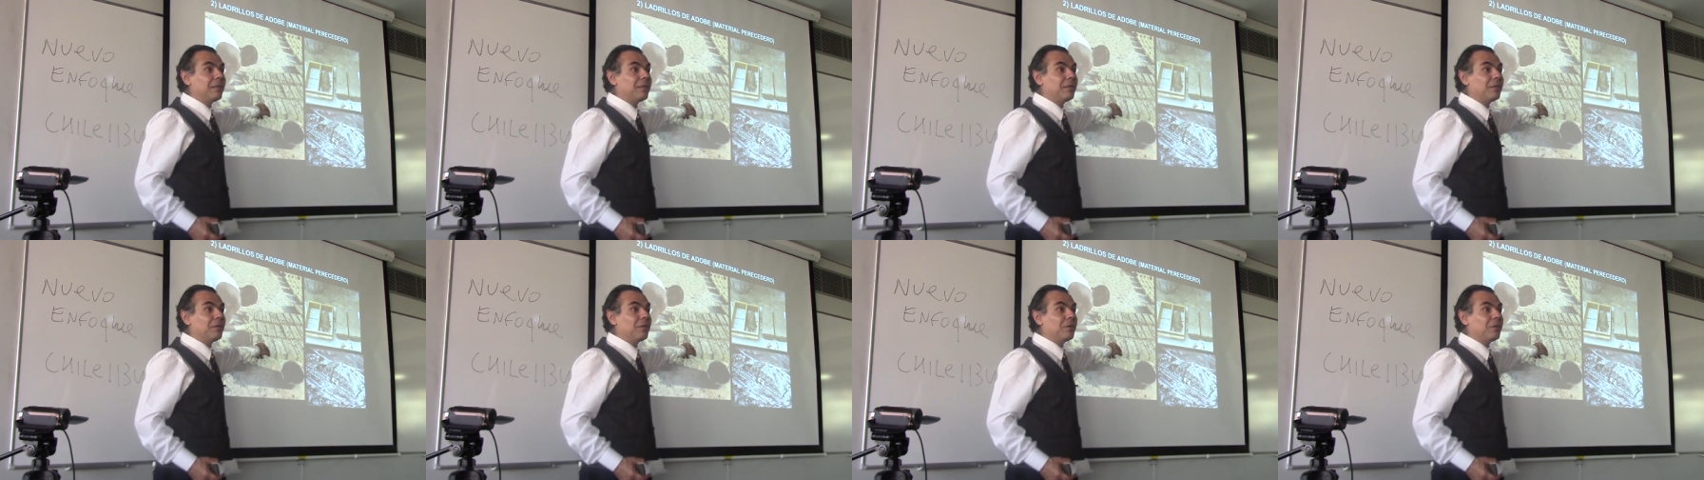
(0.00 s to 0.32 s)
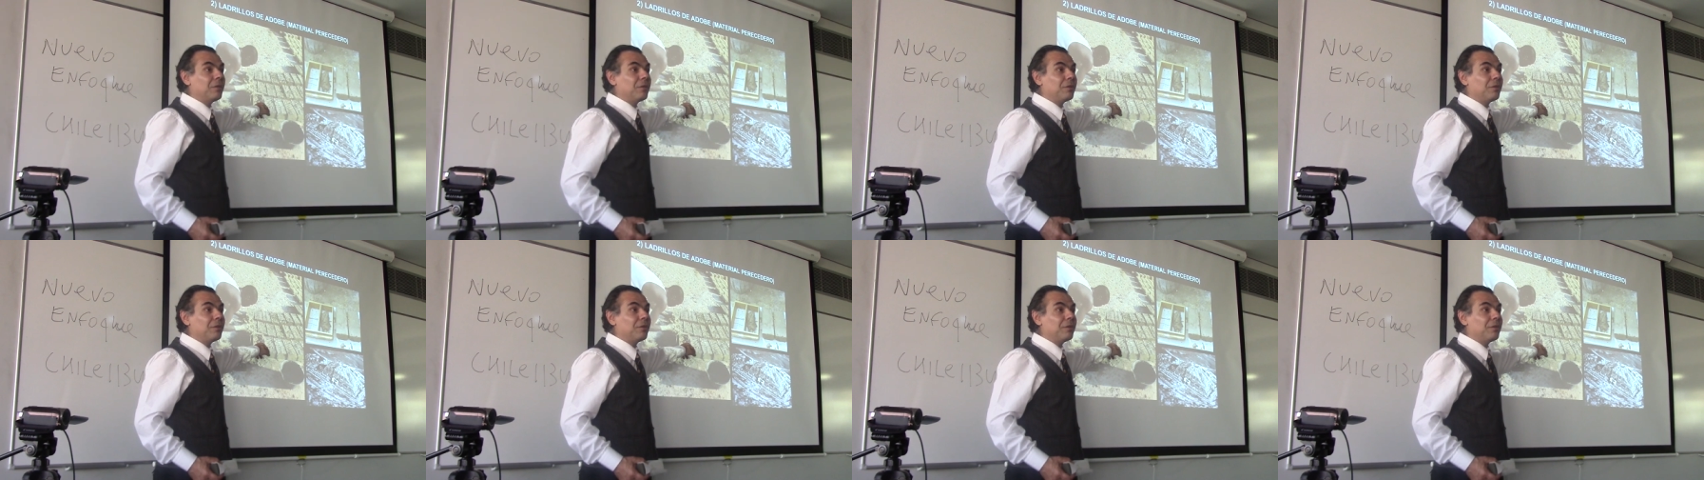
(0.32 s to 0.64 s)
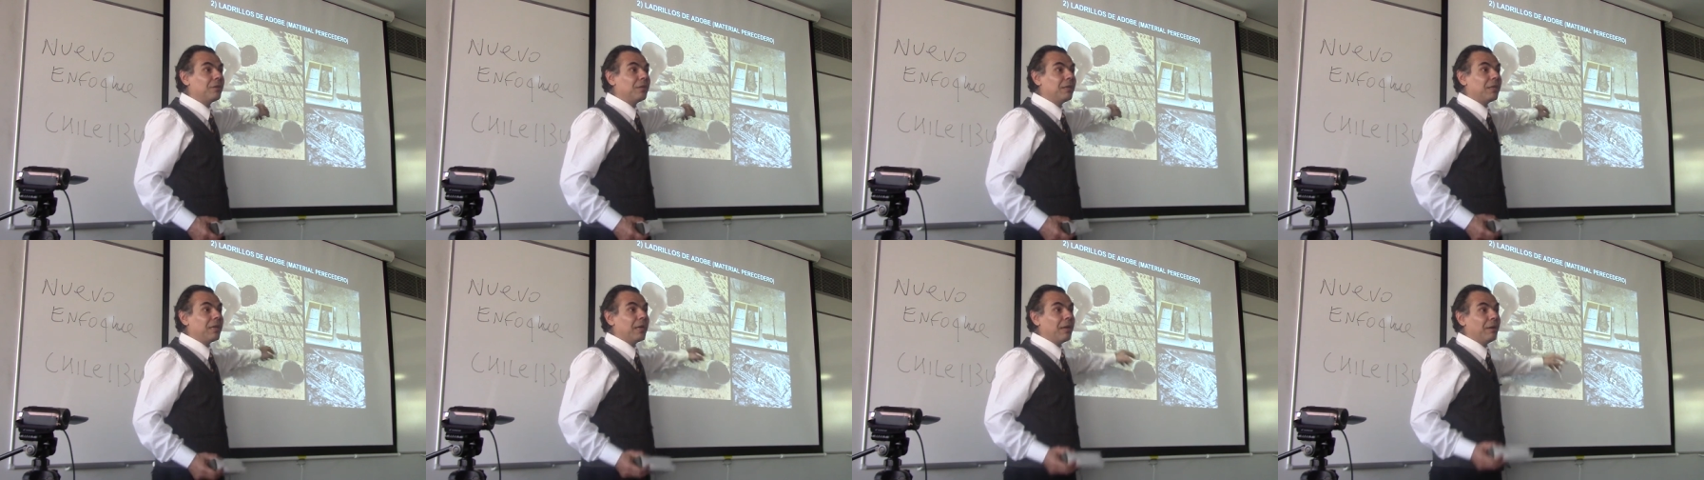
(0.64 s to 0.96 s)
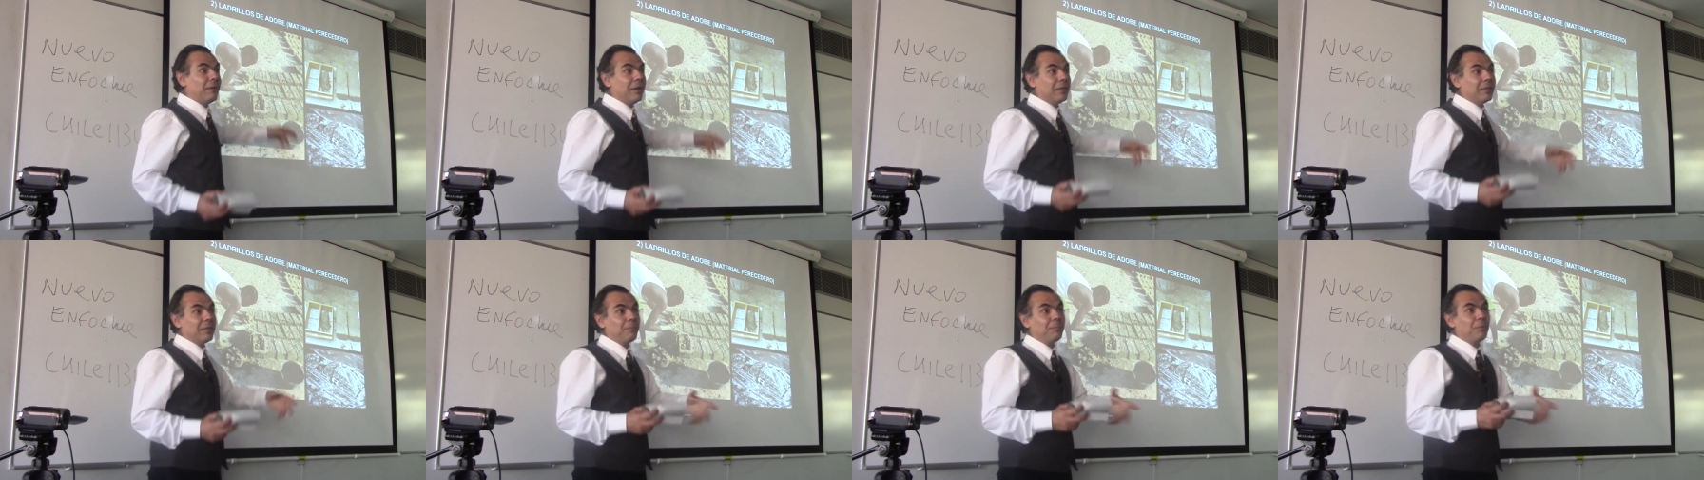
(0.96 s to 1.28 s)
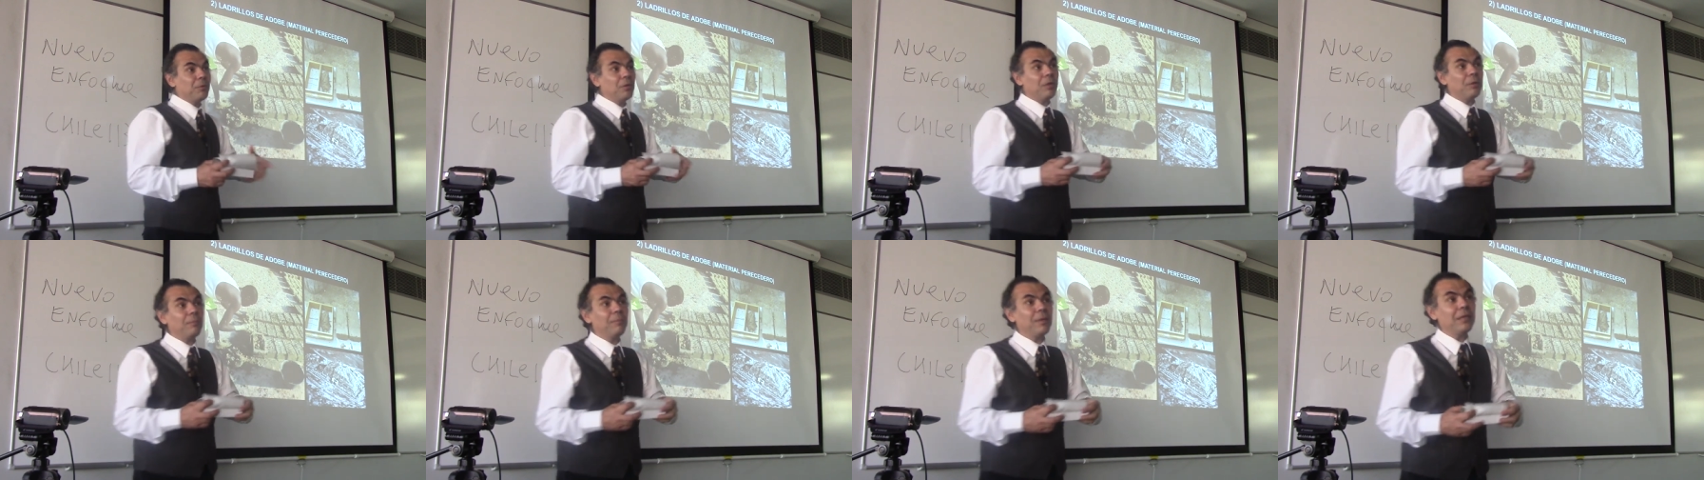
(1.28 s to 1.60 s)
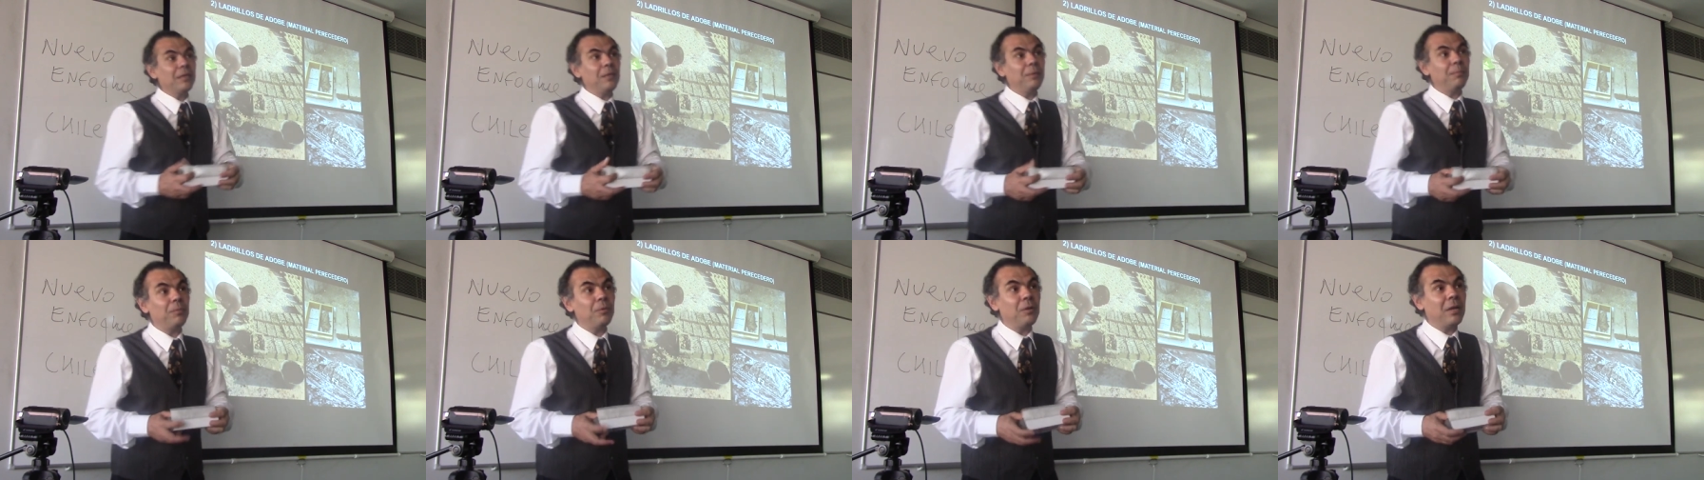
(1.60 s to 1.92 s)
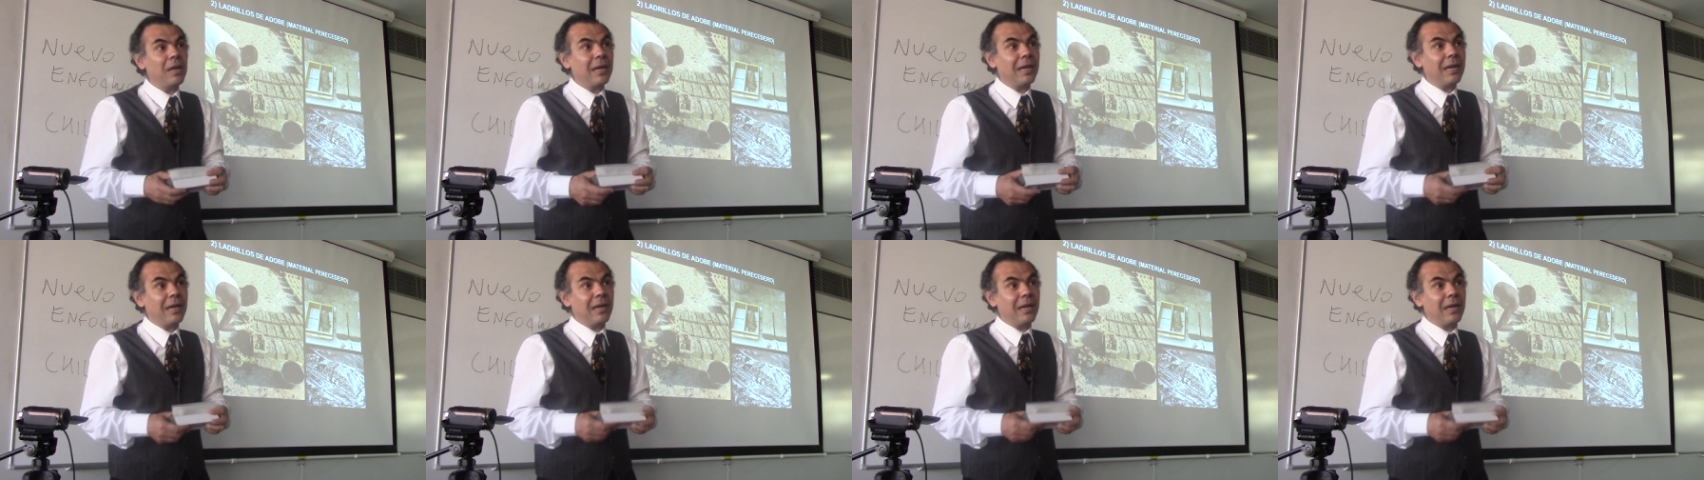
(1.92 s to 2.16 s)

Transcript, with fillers: ¿No? Que van a poder manipular,